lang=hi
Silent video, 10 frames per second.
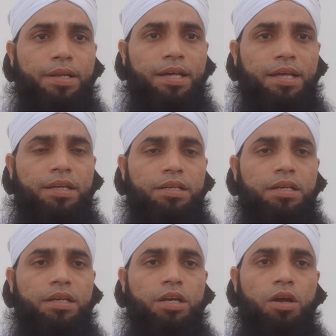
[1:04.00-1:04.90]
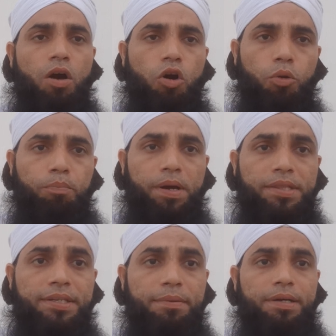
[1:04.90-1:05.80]
बनाना और
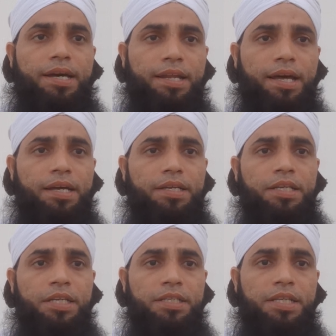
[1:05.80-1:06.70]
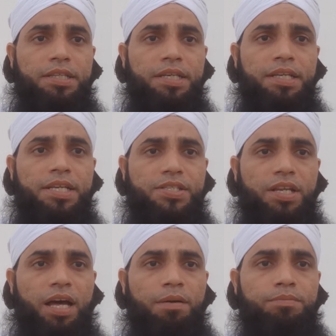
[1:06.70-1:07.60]
बर्थडे बनाना ये दीन
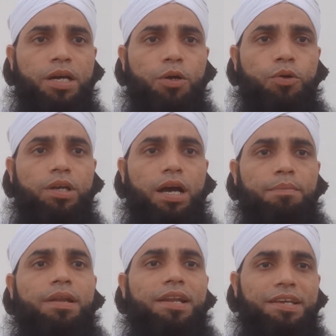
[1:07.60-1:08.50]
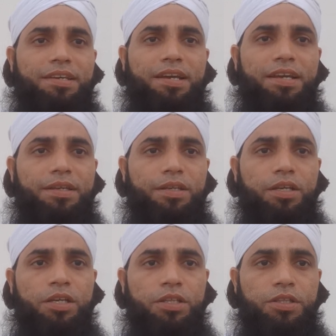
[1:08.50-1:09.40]
इस्लाम का कोई अमल नहीं है
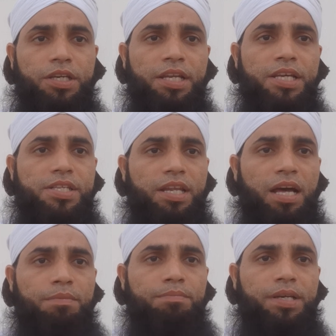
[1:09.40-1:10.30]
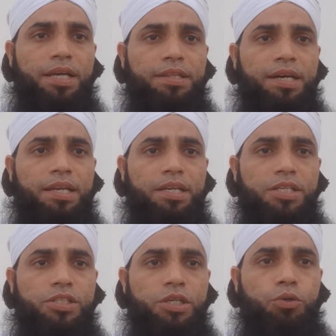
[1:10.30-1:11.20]
दीन इस्लाम के अंदर
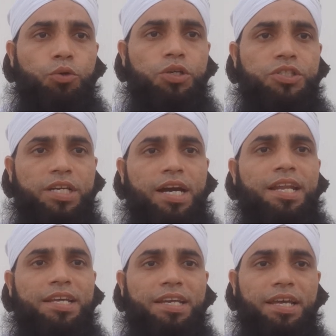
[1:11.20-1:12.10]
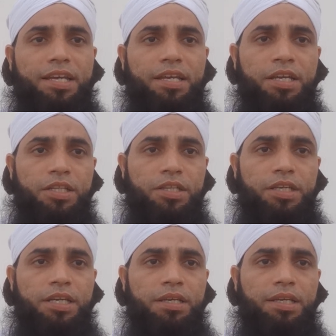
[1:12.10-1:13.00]
इसकी कोई जगह नहीं है
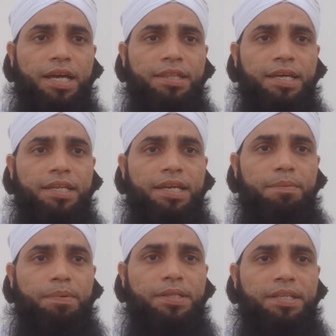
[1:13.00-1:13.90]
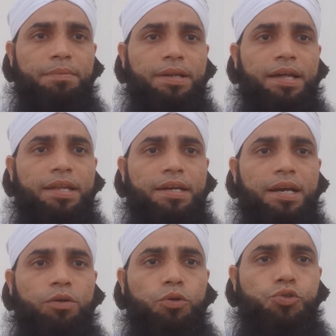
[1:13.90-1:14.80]
दीन के अंदर ये बर्थडे बनाने
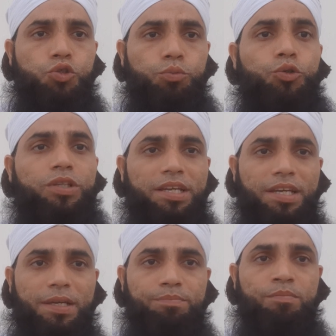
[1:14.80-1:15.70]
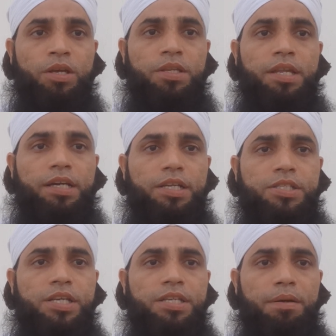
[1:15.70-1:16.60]
का कोई सबूत नहीं है न
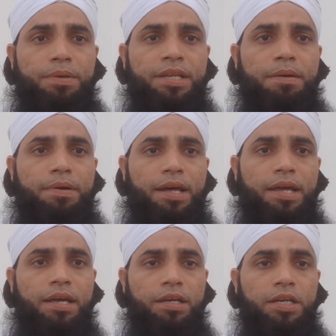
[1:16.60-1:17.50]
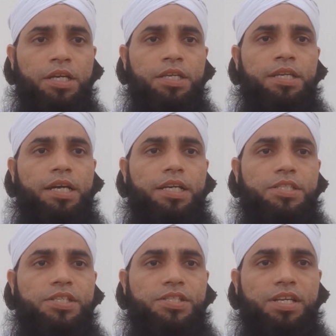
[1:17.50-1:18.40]
किसी नबी ने बनाया न
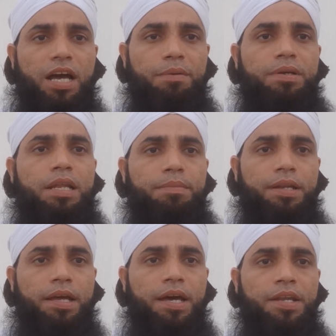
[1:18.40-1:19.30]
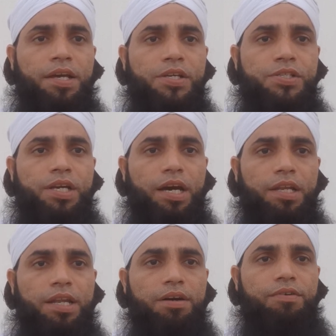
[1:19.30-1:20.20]
किसी सहाबी ने बनाया न किसी
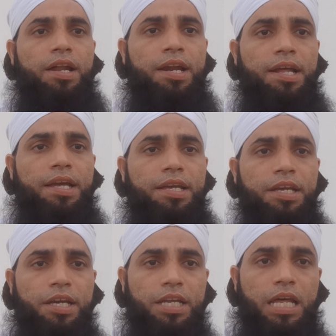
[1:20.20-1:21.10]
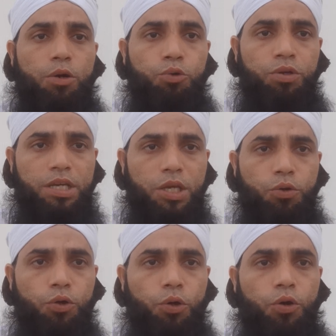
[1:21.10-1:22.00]
अल्लाह वाले ने न उनकी
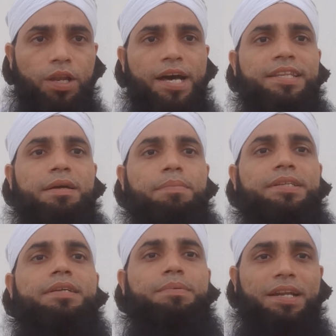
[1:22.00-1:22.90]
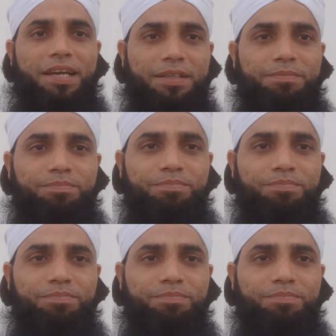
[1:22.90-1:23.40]
कोई औलाद ने बर्थडे बनाया